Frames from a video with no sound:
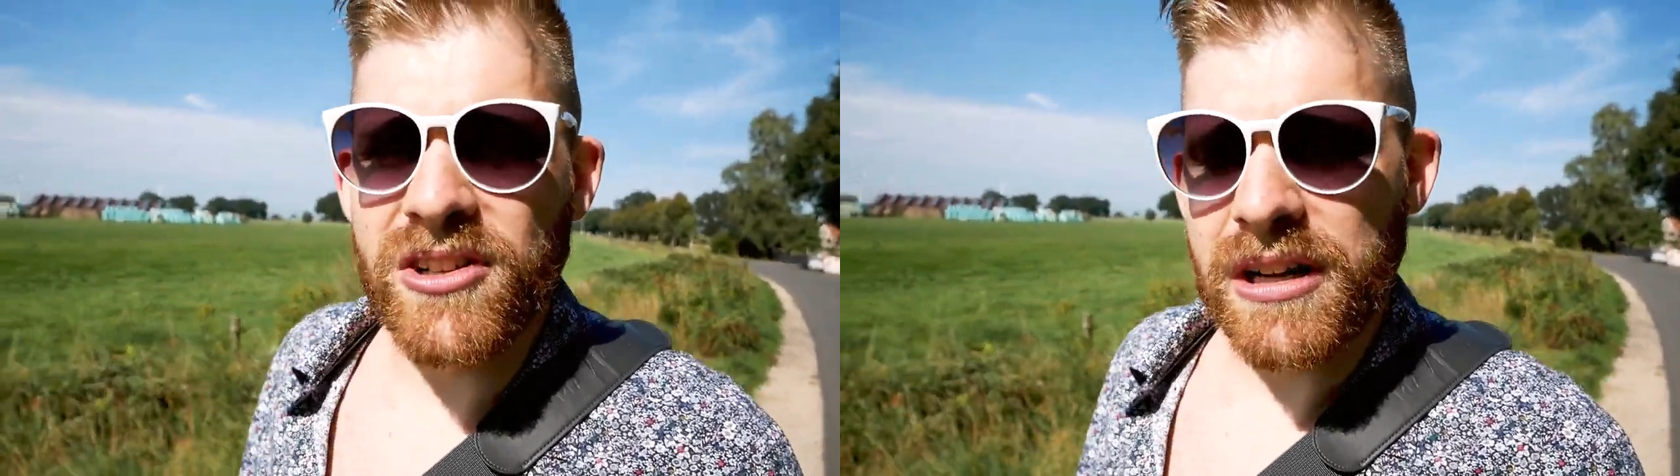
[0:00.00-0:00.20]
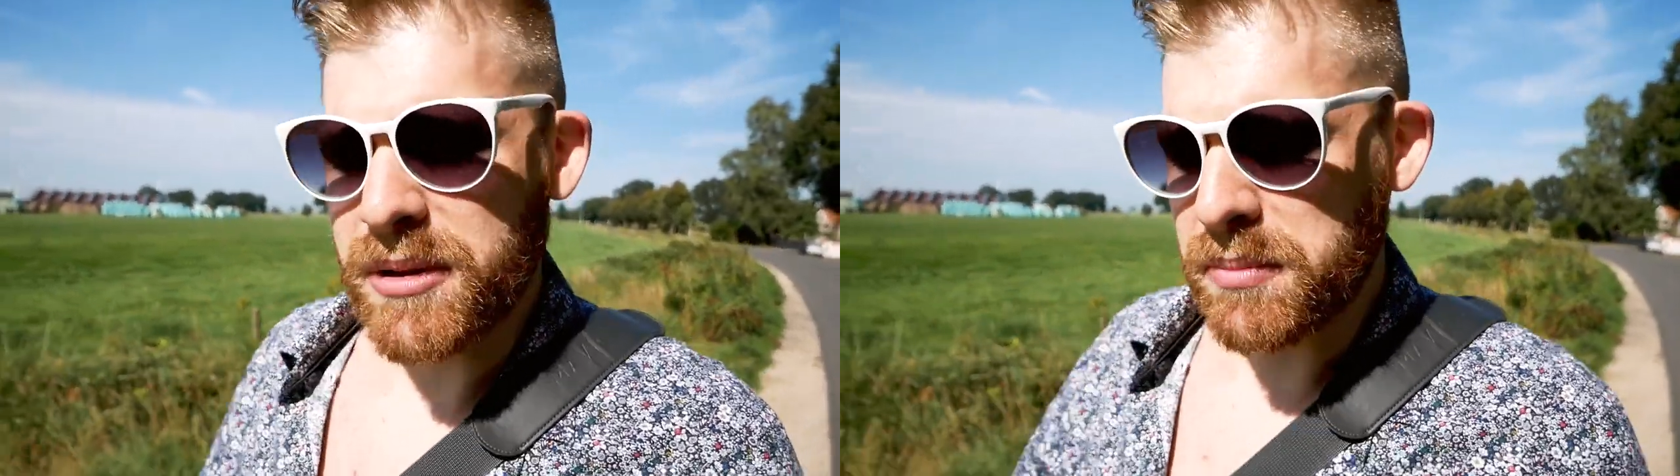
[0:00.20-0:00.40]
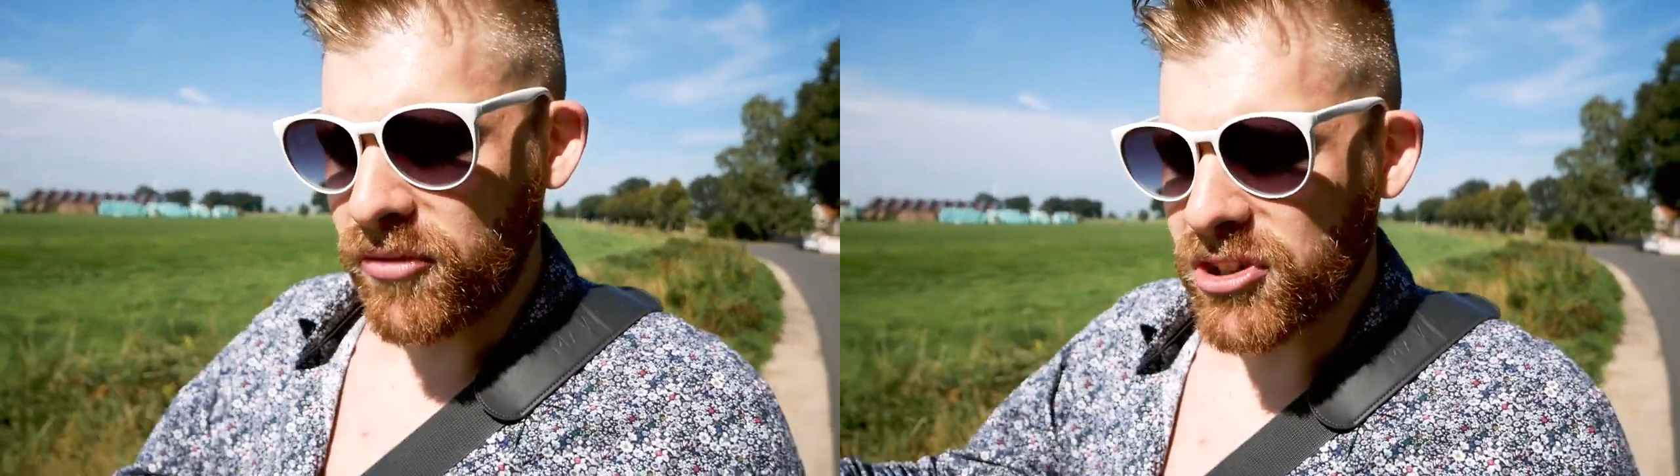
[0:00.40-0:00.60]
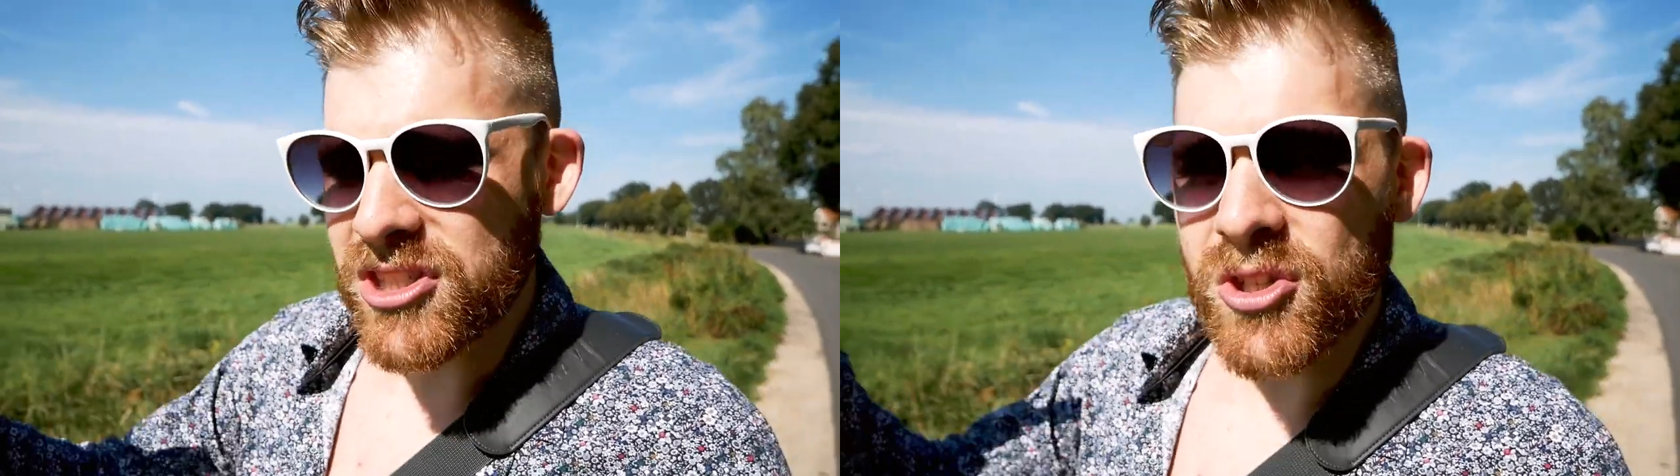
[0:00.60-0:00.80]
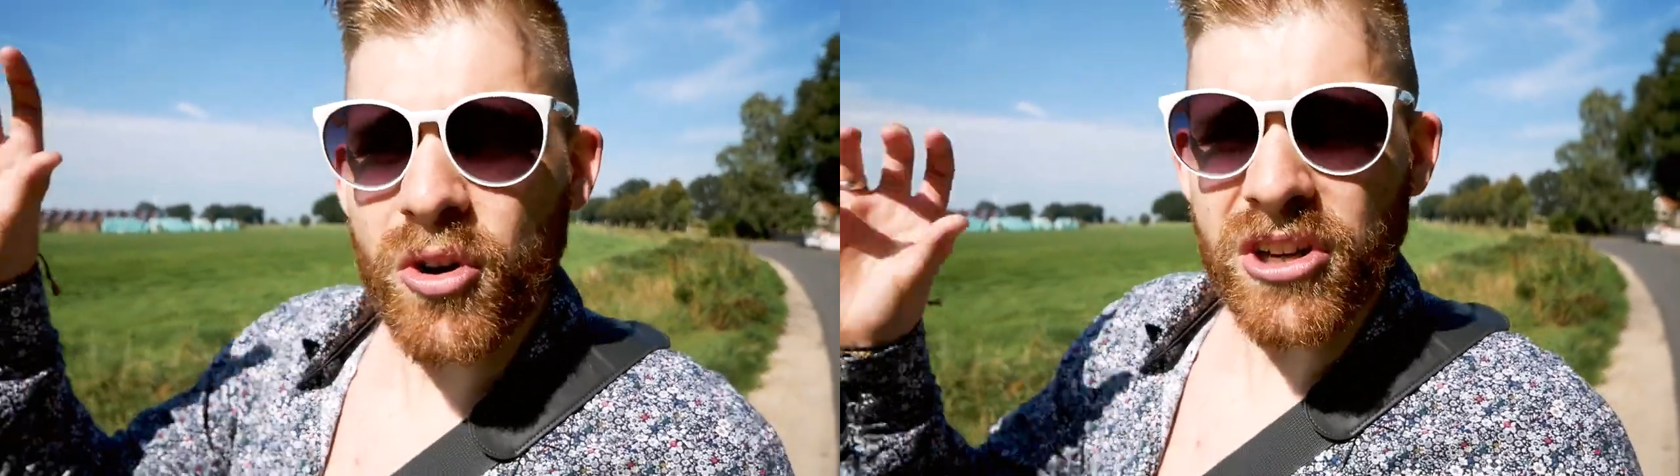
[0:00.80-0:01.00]
sondern mich
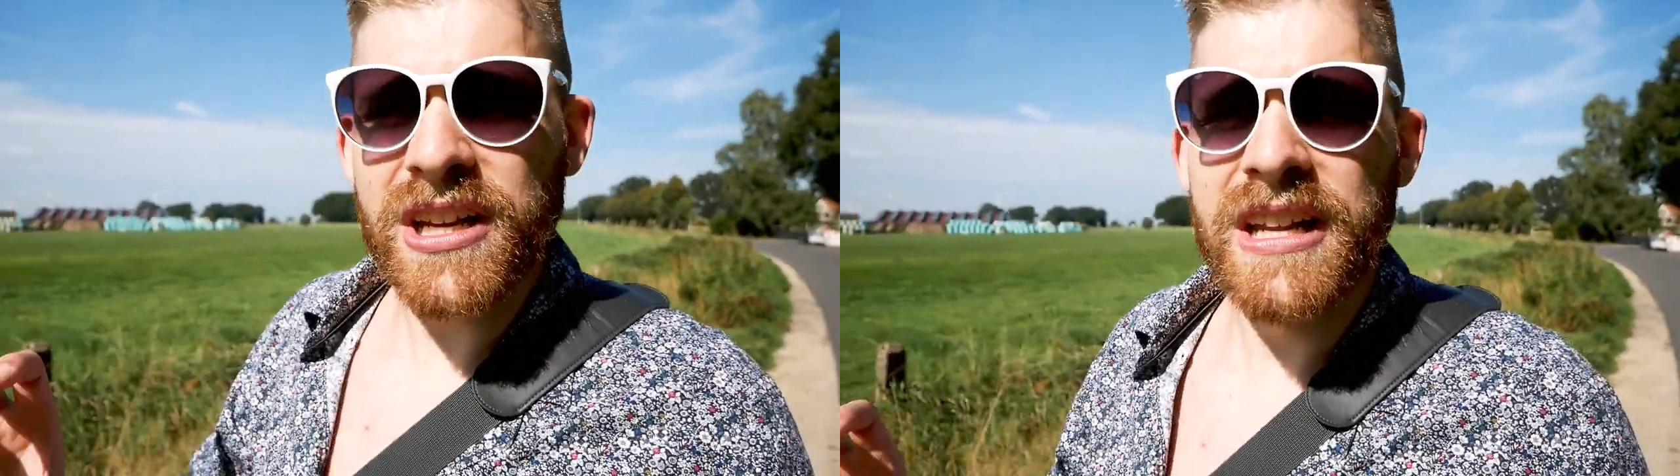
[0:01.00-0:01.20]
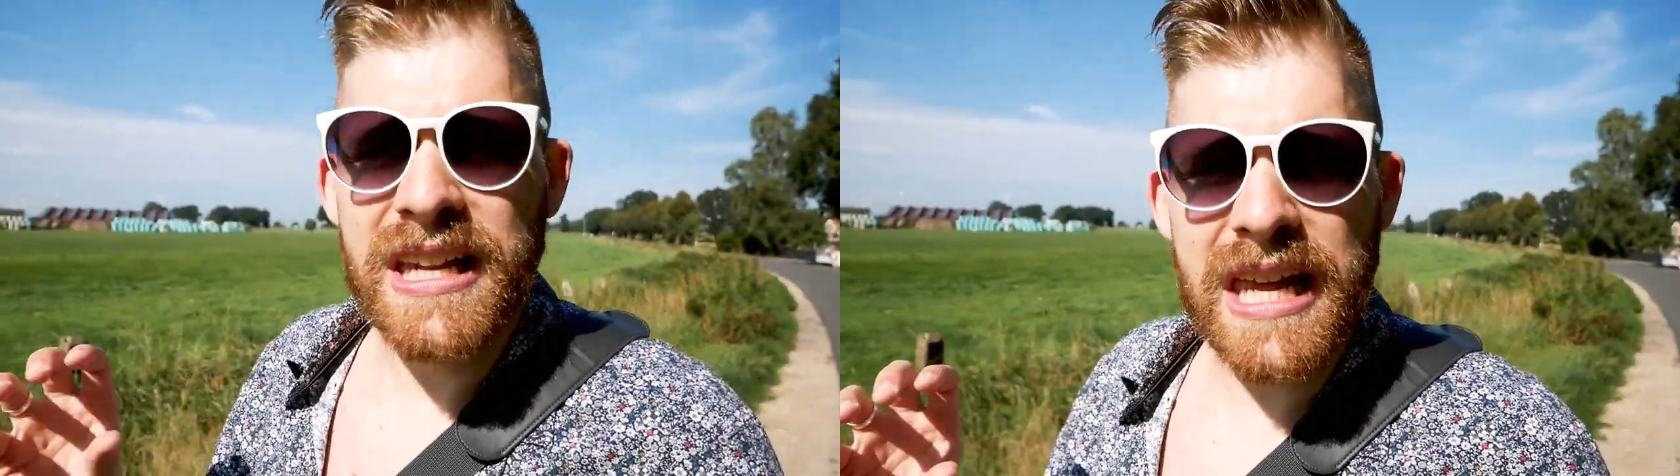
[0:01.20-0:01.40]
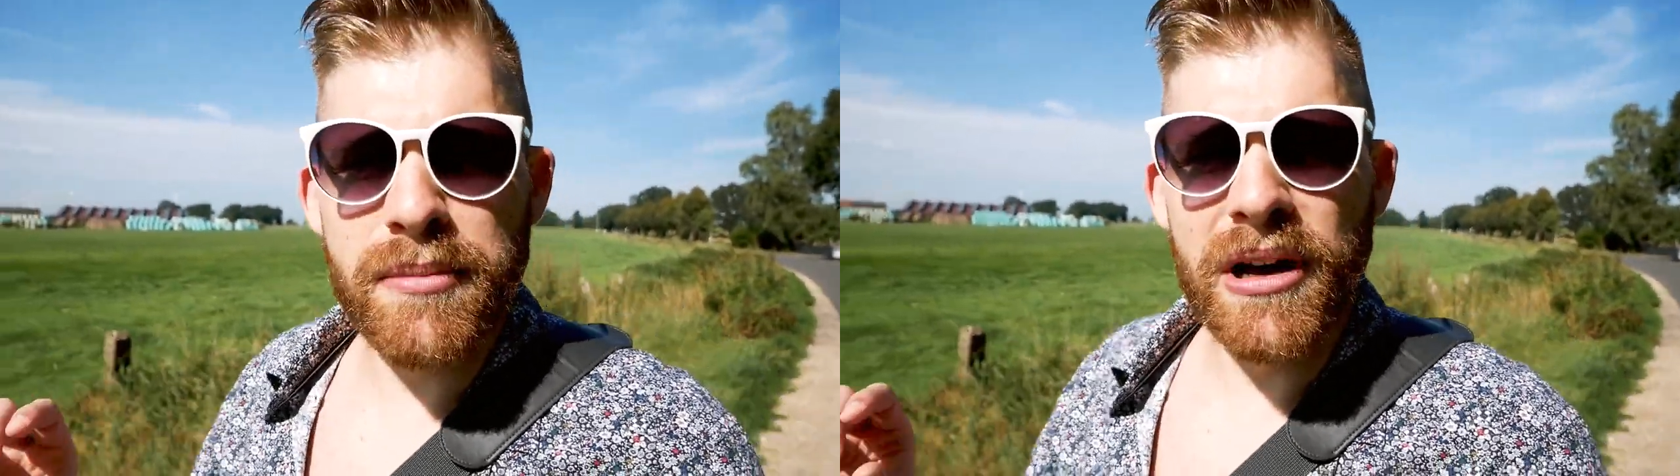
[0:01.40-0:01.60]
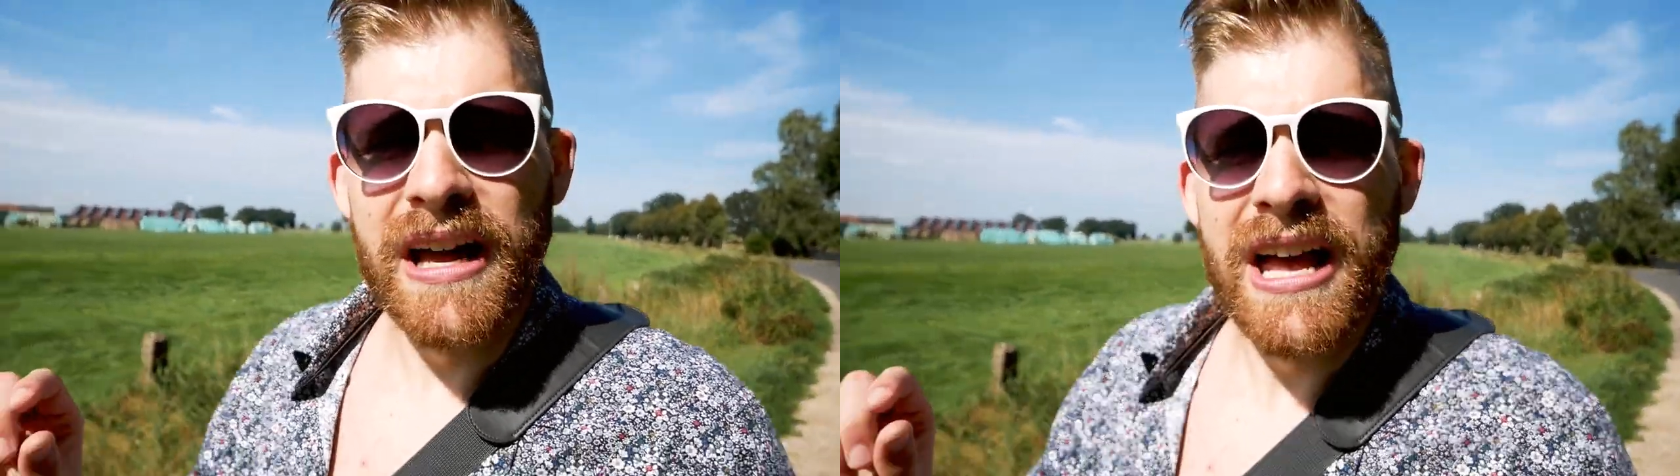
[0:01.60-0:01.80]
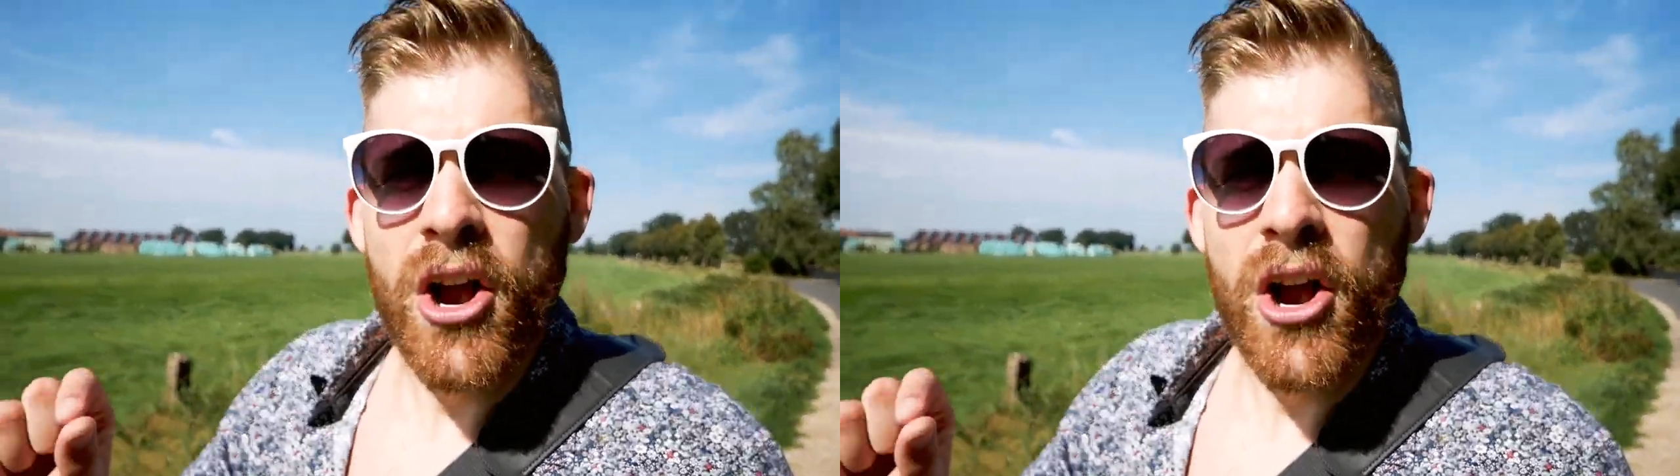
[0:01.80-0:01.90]
bewusst zurücknehme